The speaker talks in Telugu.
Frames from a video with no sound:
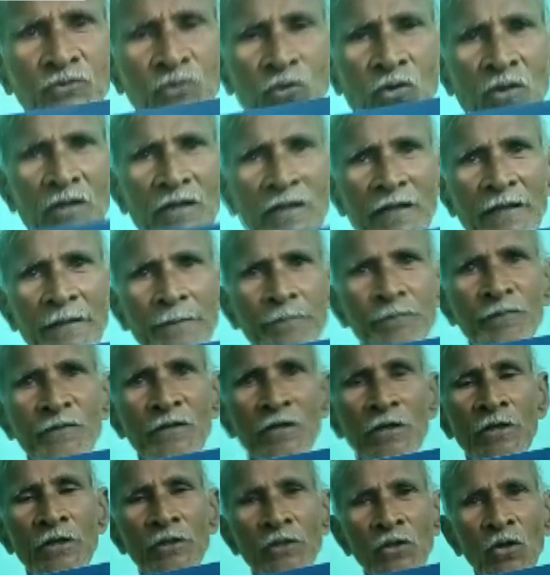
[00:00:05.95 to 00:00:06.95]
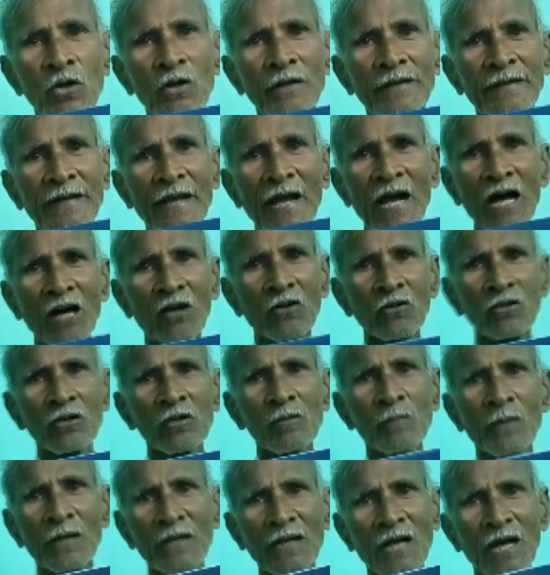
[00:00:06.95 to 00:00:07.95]
గత వంద సంవత్సరాల క్రితం
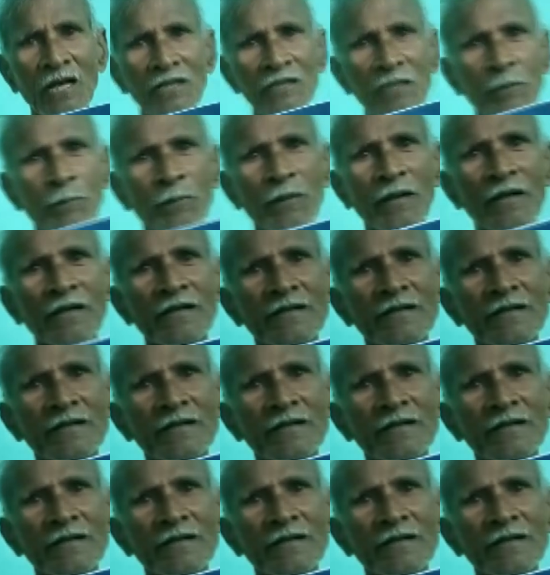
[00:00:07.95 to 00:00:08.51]
బ్రిటిష్ వారి హయాంలో